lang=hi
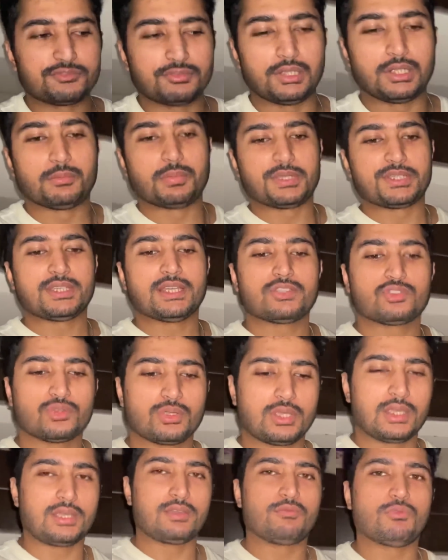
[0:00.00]
वाले भैया जो
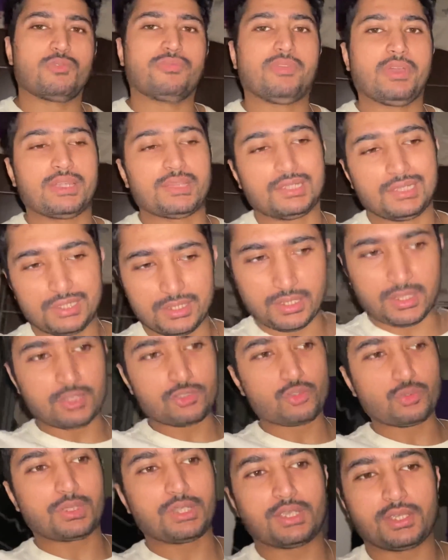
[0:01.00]
हैं वो फाइनली आ
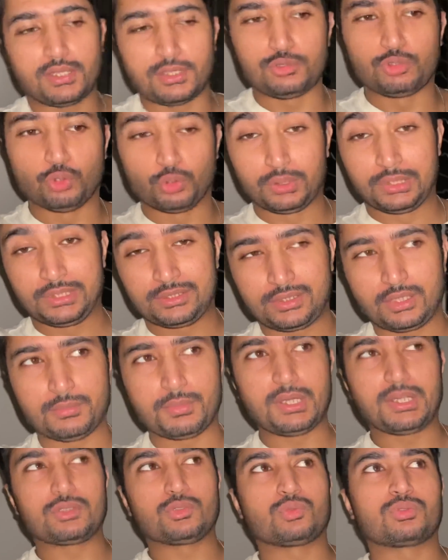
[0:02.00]
चुके हैं दो दिन के
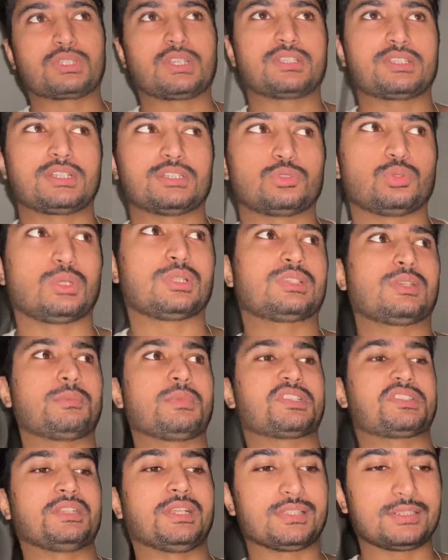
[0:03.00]
बाद उनका ज़रा थोड़ा सा मसला